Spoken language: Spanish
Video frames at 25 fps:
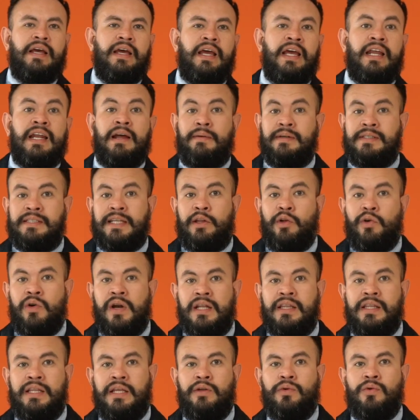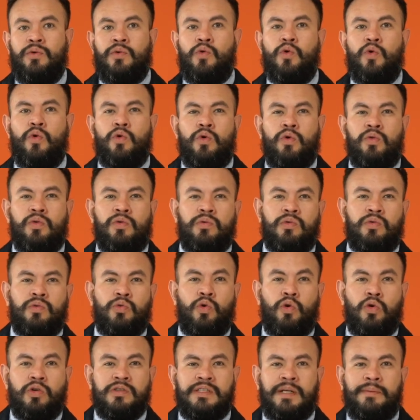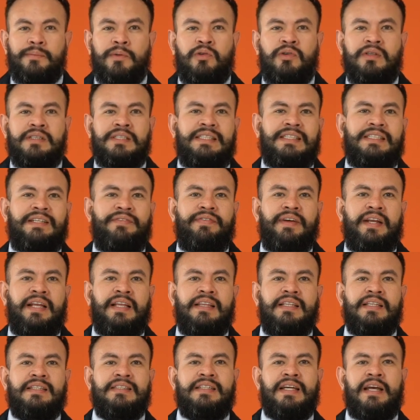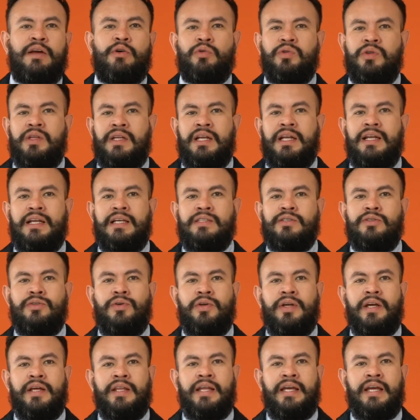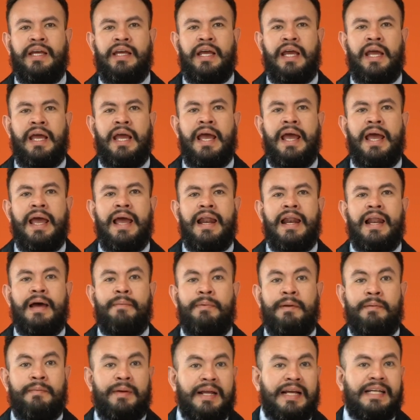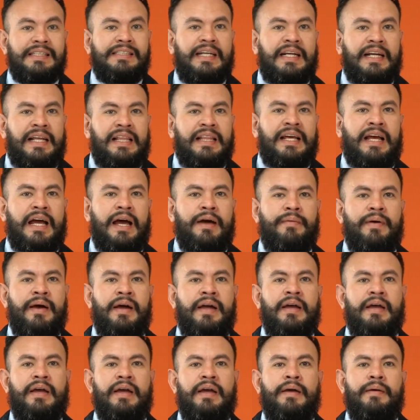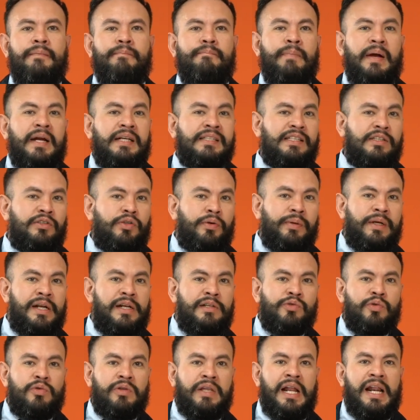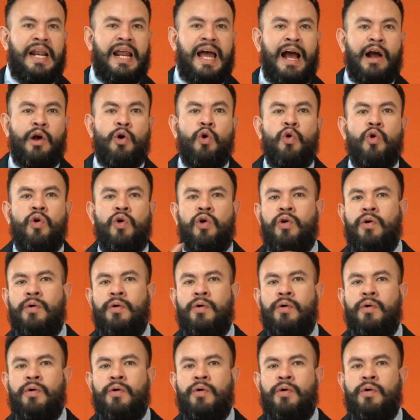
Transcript: en en latino con dos amanuenses diferentes que contiene la historia de la primera casa real de Java. Versa sobre el sultán Agung,